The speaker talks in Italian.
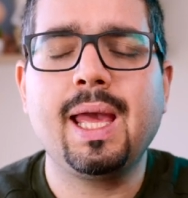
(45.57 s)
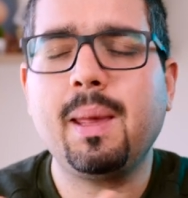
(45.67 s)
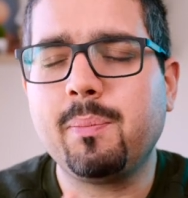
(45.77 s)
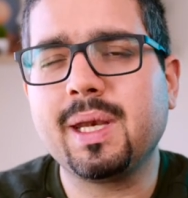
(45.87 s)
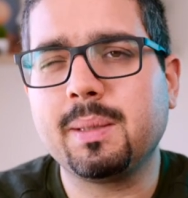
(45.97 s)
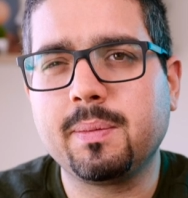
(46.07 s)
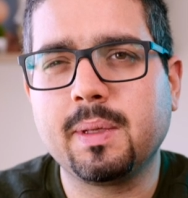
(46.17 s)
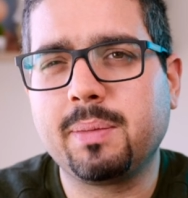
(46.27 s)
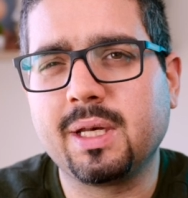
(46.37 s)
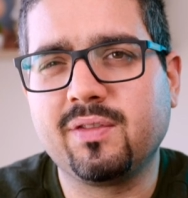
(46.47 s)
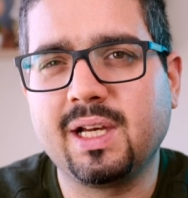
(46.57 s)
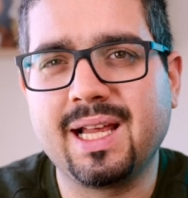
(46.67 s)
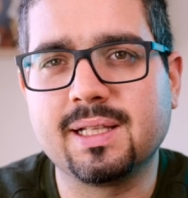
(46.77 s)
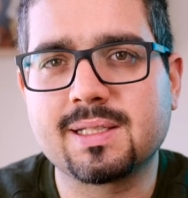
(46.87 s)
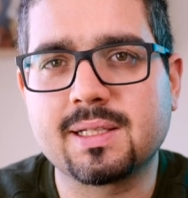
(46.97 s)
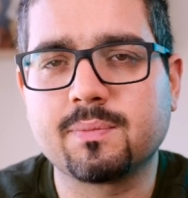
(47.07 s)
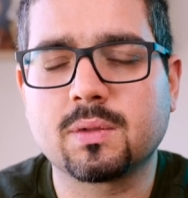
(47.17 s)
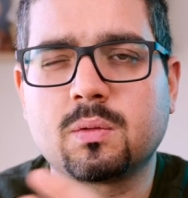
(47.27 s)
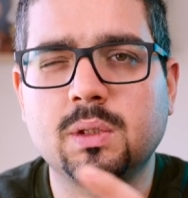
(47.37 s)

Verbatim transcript: e per i, e per i freelance,